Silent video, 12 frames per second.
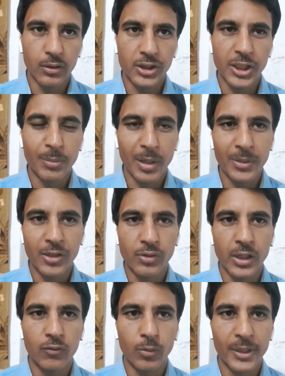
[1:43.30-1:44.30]
ये मामला जो
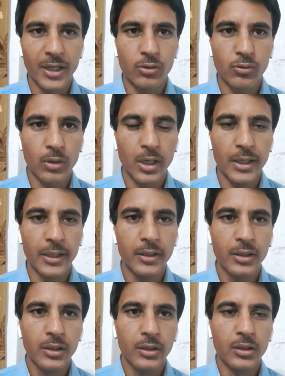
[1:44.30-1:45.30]
है वो बिगड़ चुका है
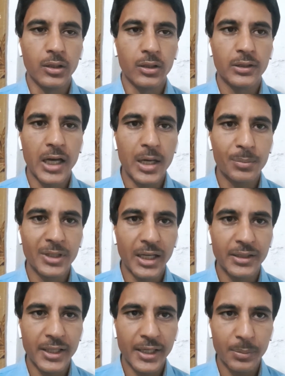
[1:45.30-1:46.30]
ताहम
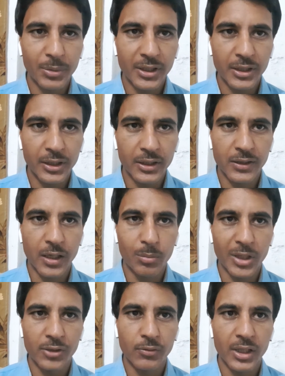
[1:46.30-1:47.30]
दाद देनी पड़ेगी
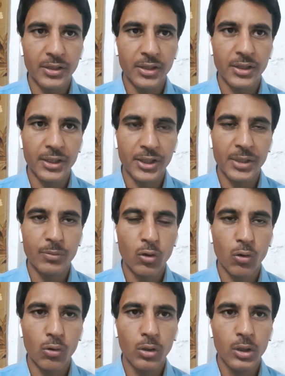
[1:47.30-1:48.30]
इस्लामाबाद यूनाइटेड की टीम
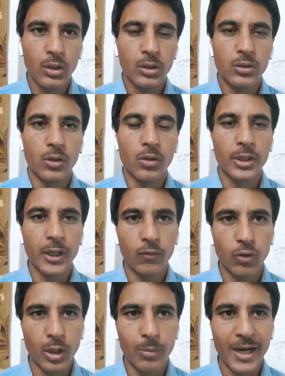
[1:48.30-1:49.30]
को कि
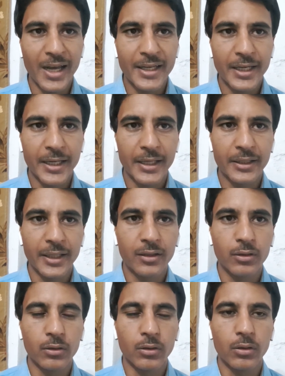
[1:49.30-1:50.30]
वो घबराए नहीं एक
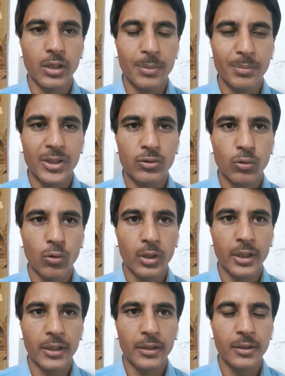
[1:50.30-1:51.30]
लंबे स्कोर
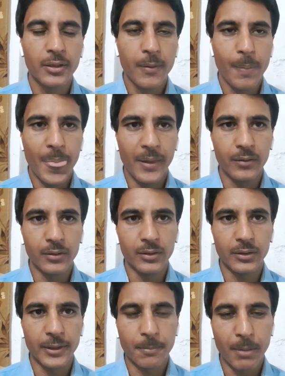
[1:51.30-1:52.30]
के
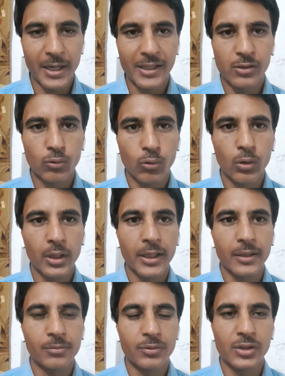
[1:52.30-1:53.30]
एक बड़े स्कोर के
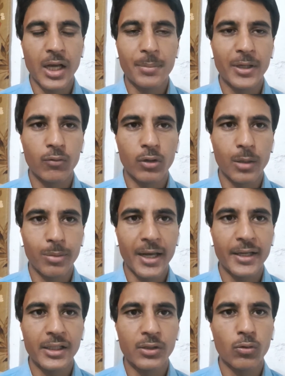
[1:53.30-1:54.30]
सामने वो
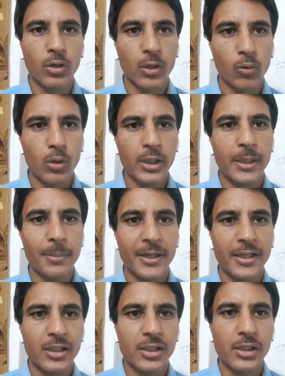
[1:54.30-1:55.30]
घबराए नहीं उन्होंने कुल की
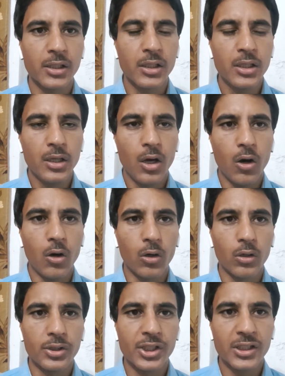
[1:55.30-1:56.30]
बैटिंग की
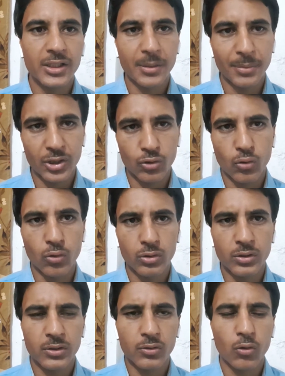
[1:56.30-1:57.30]
और जिस किस्म के
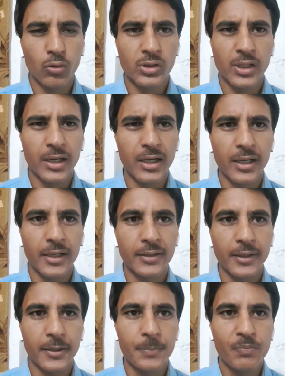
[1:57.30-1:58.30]
स्ट्रोक्स स्ट्रोक्स लगा रहे थे